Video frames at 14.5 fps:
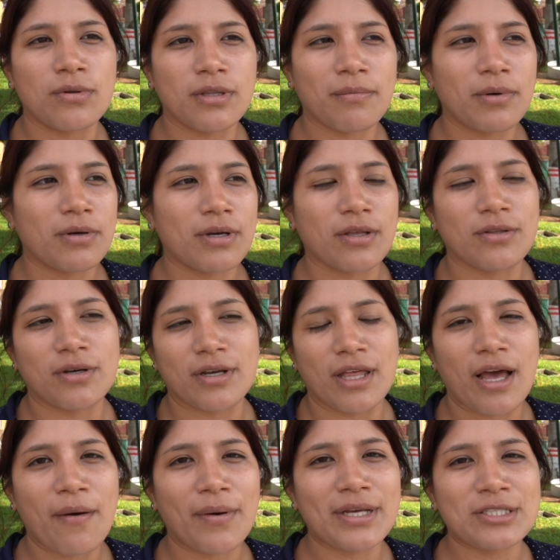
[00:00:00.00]
último que nos
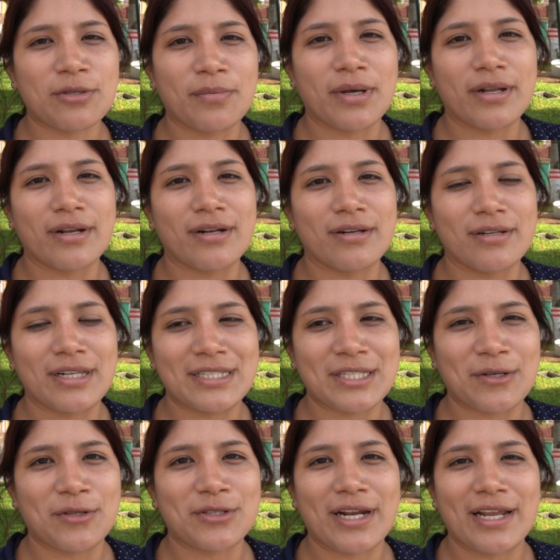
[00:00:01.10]
quedaba es tomar el desayuno